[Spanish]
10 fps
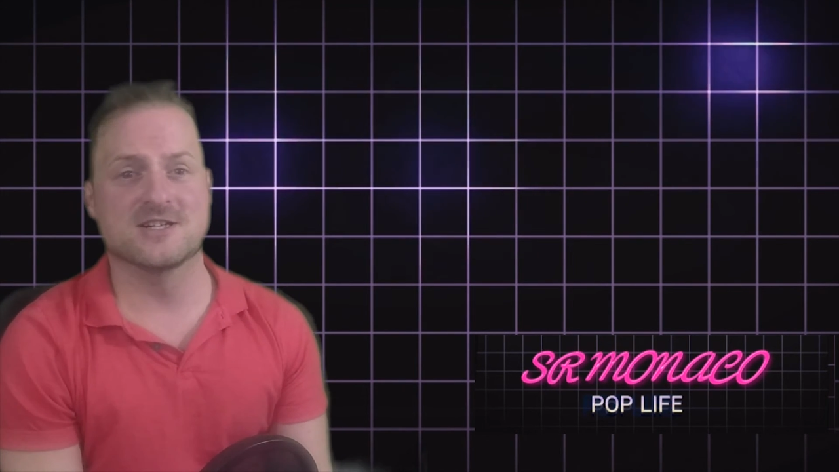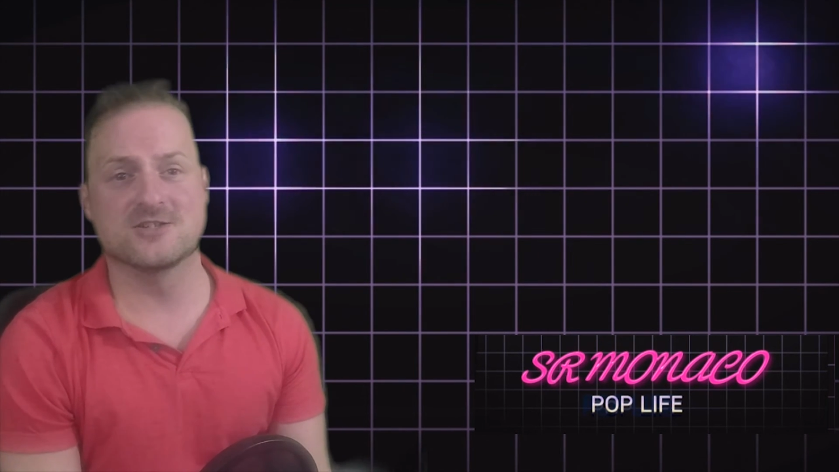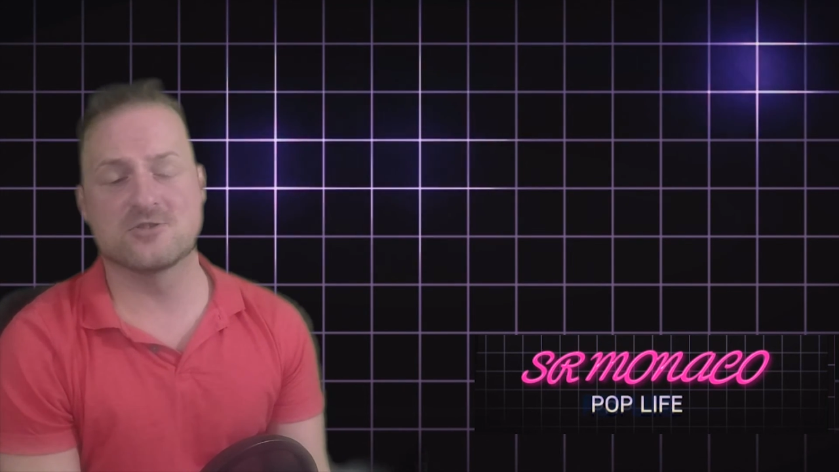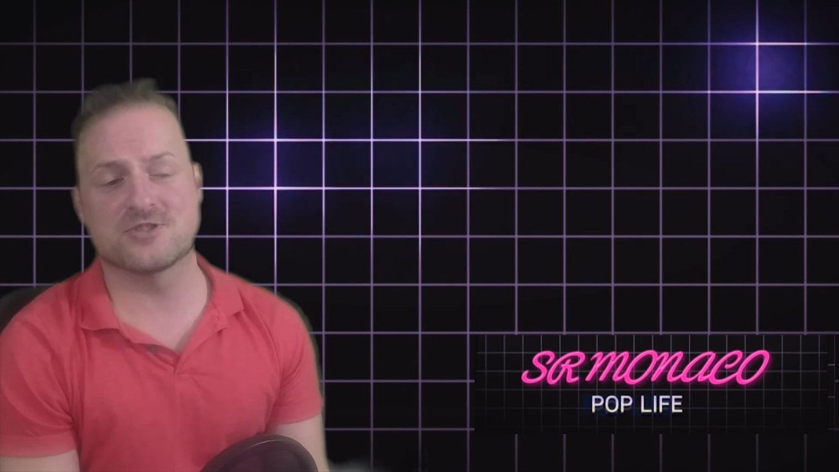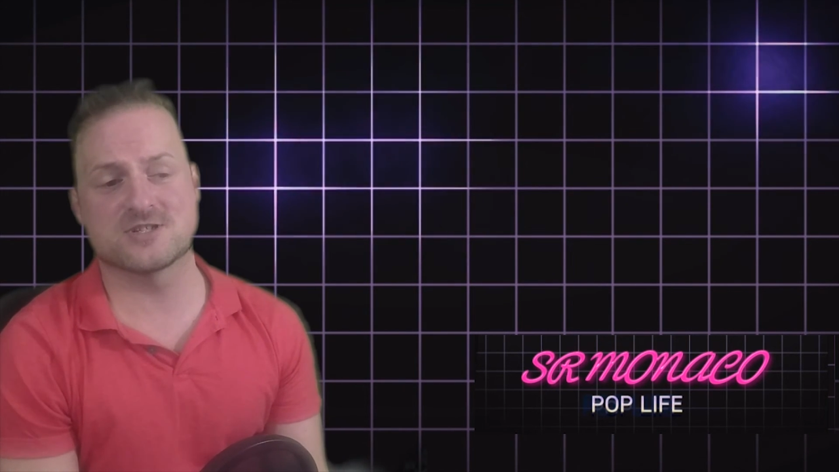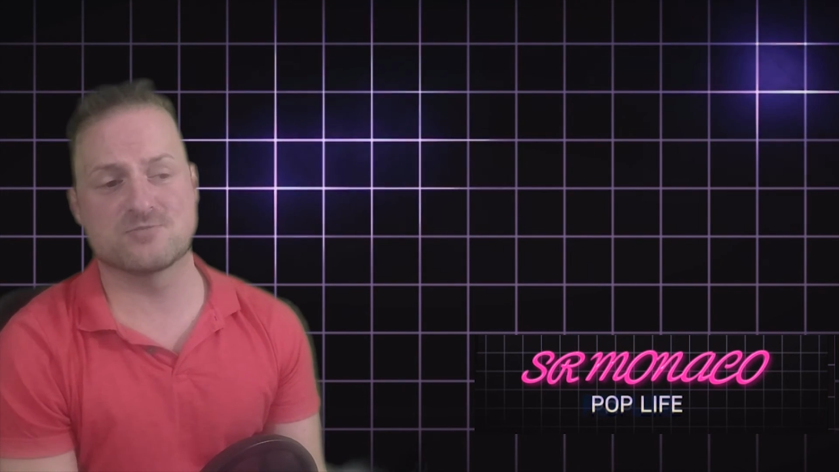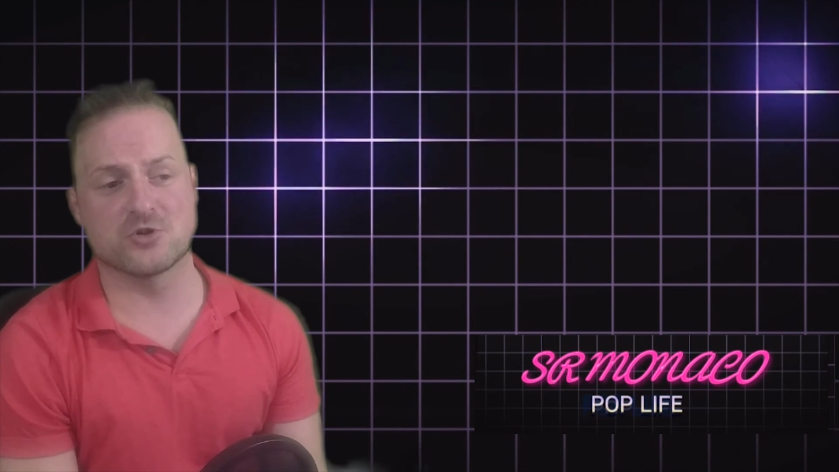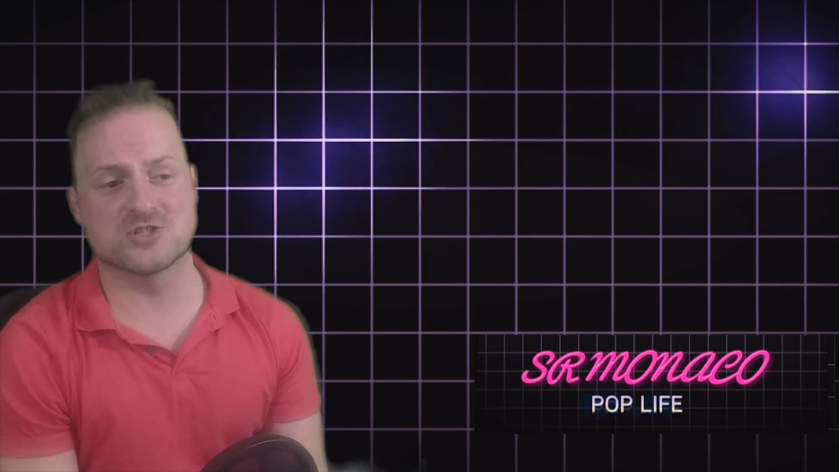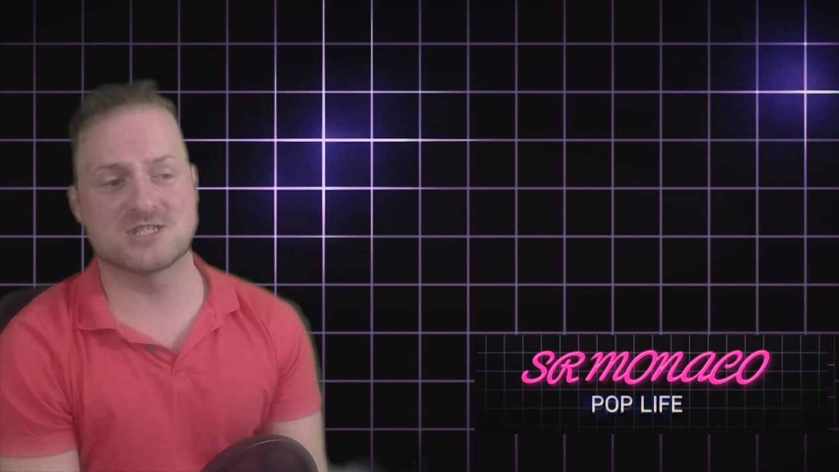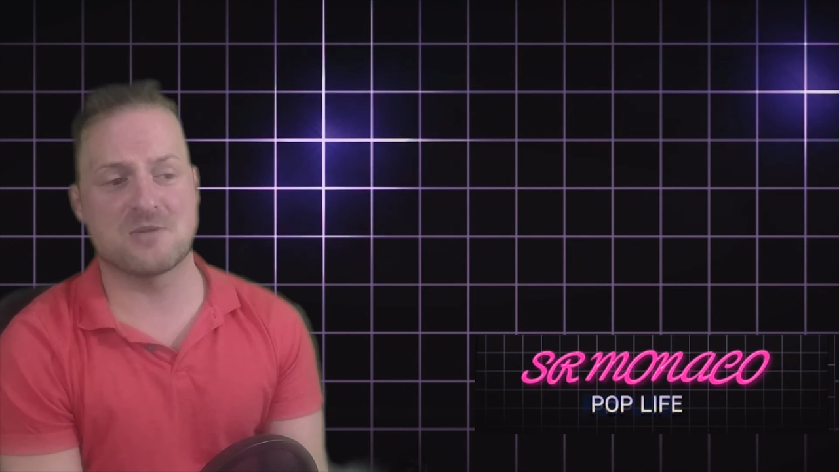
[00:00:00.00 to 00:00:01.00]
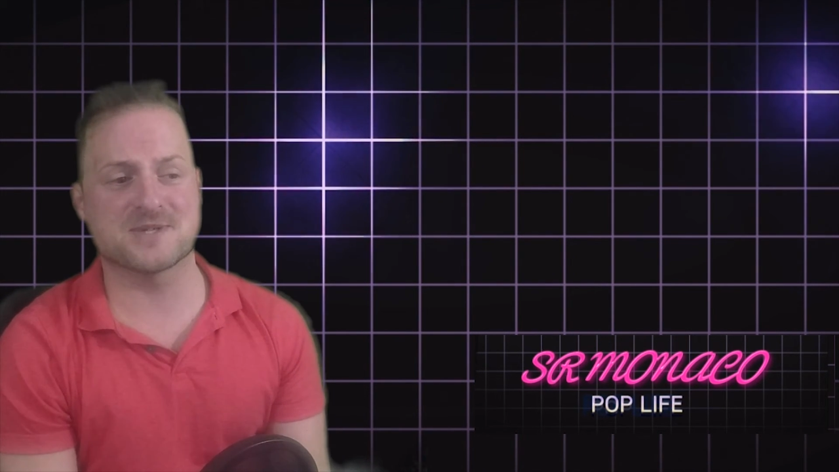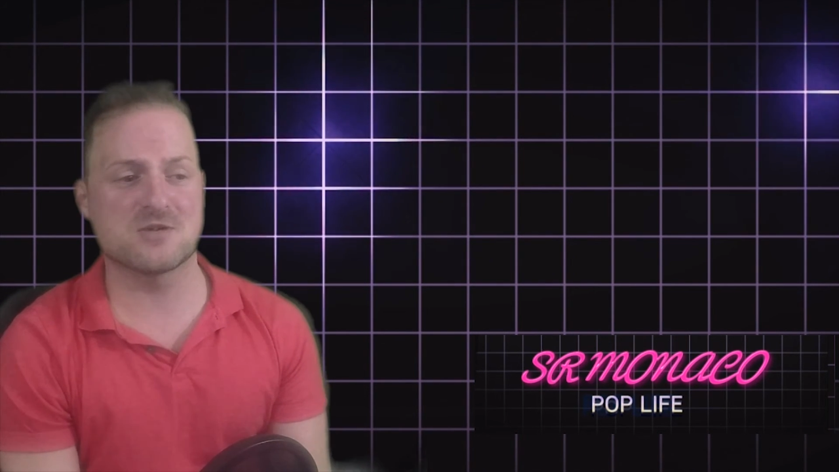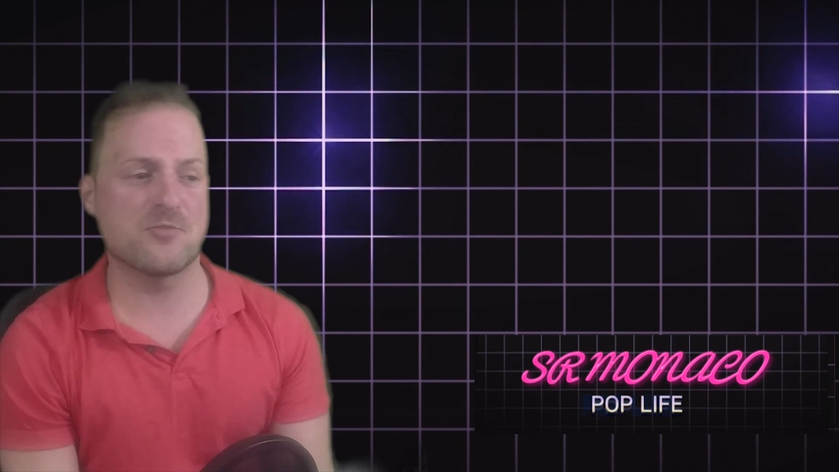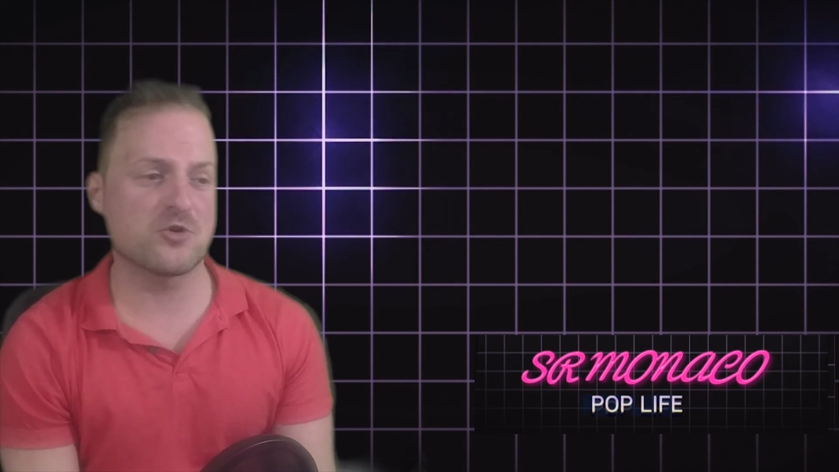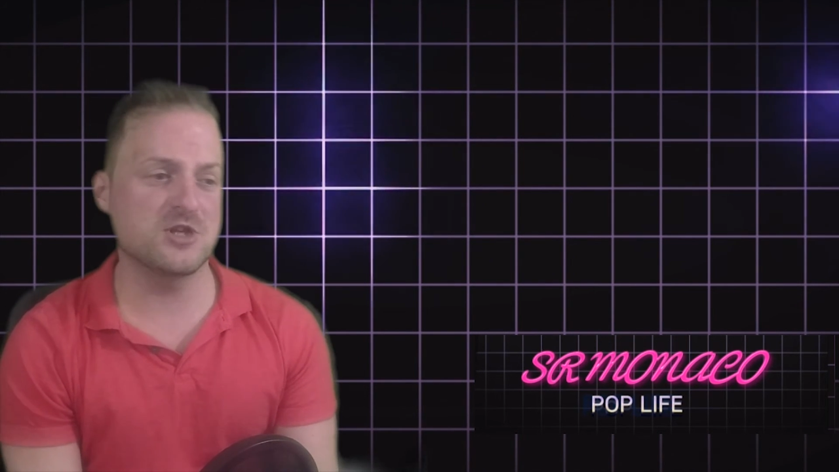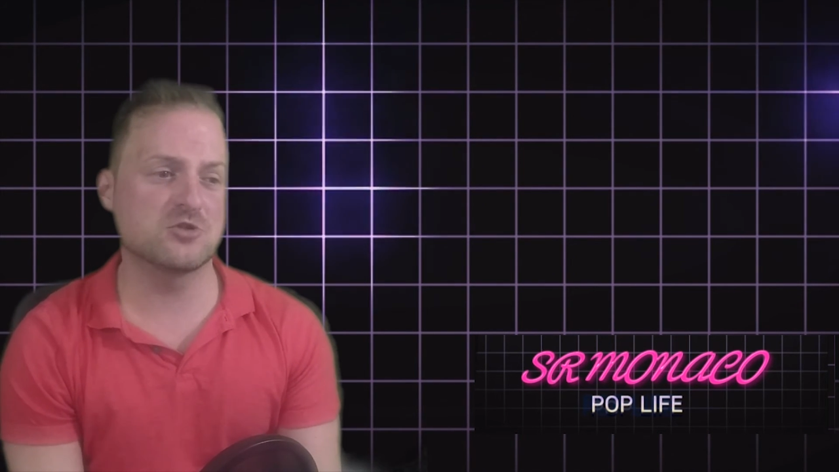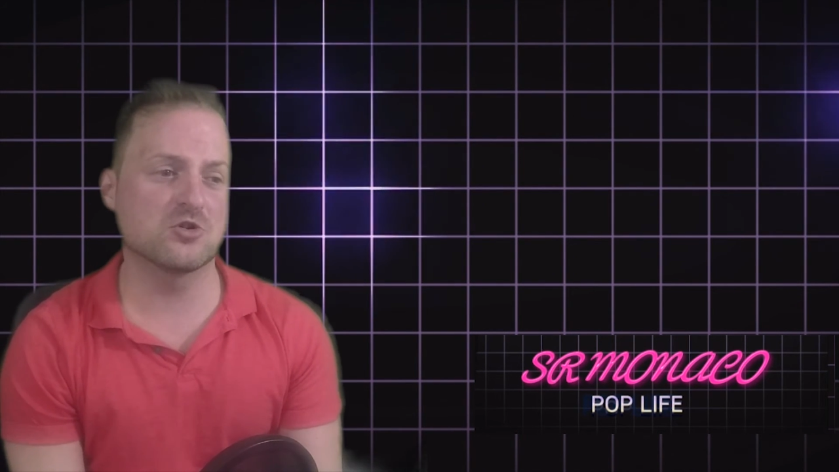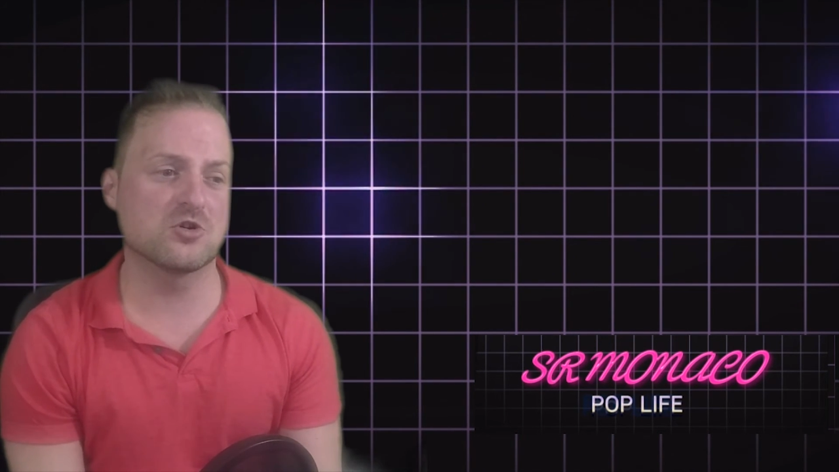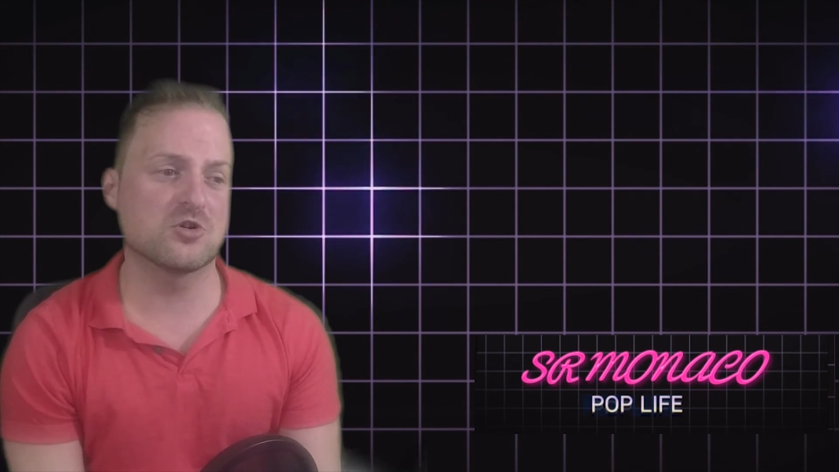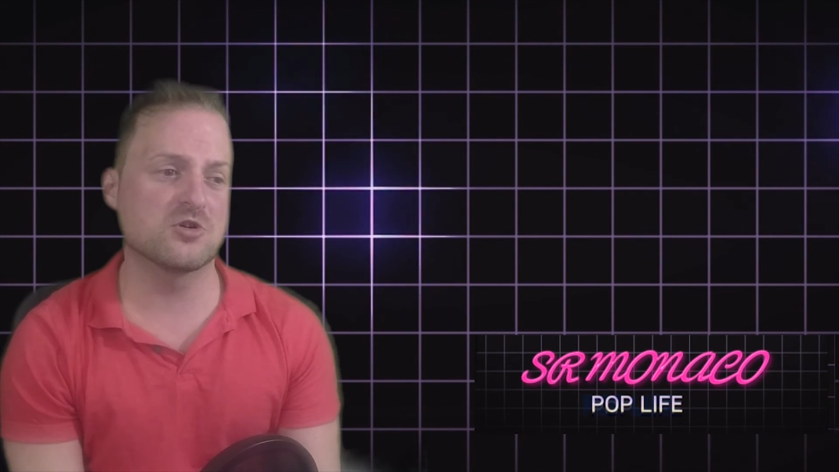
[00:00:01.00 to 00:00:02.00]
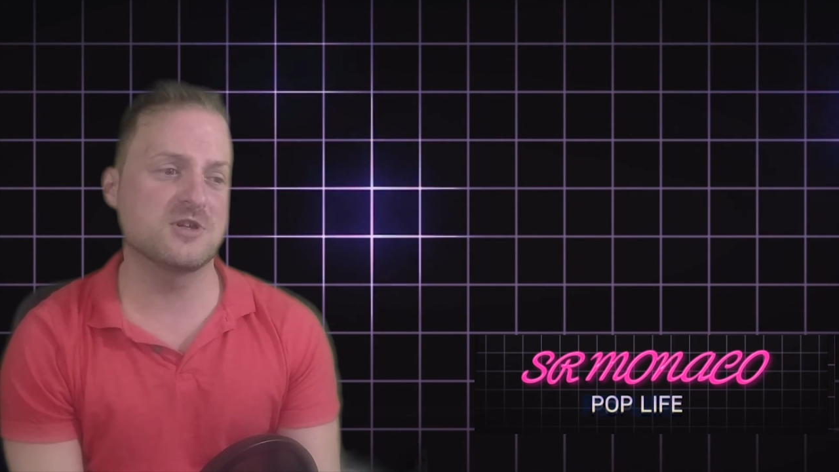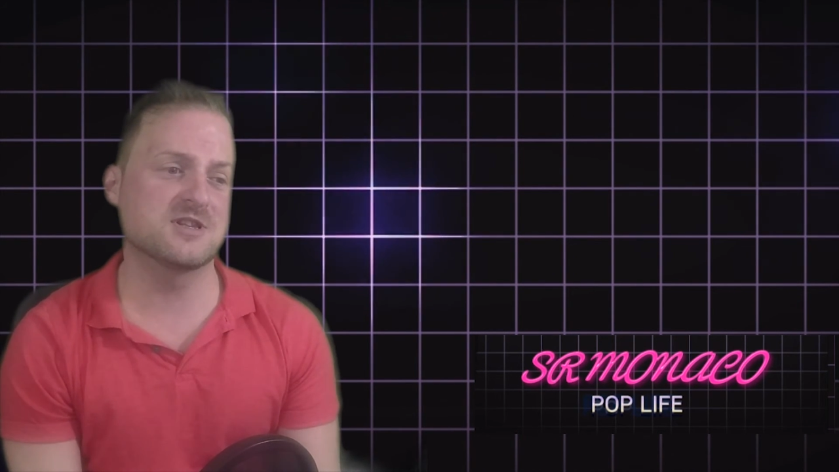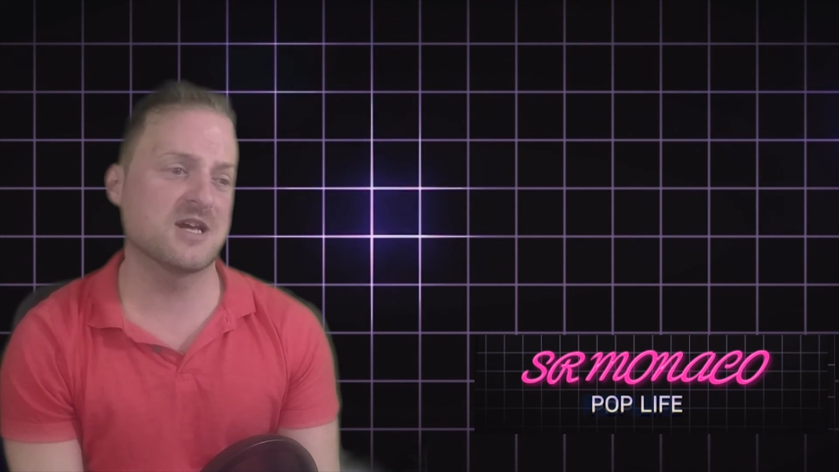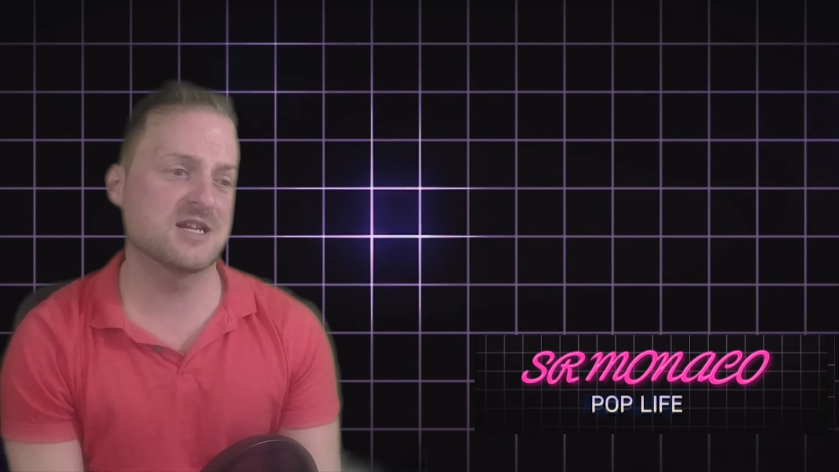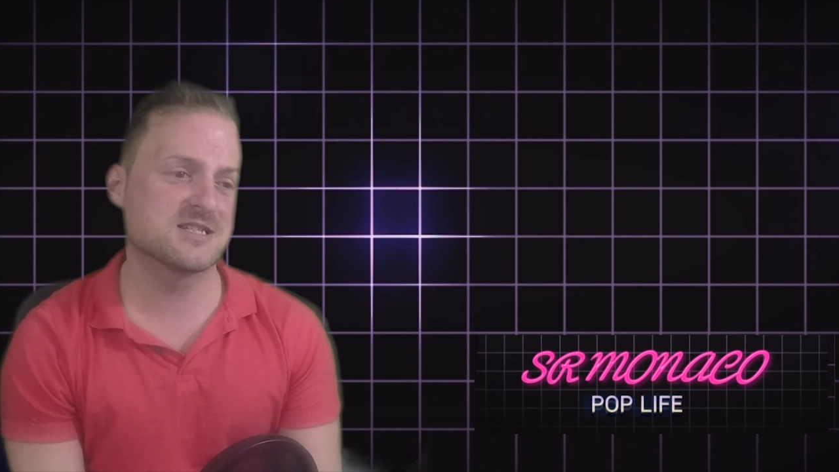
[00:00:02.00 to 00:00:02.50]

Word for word: Entonces, bueno, si se me pasa un poquito y tal,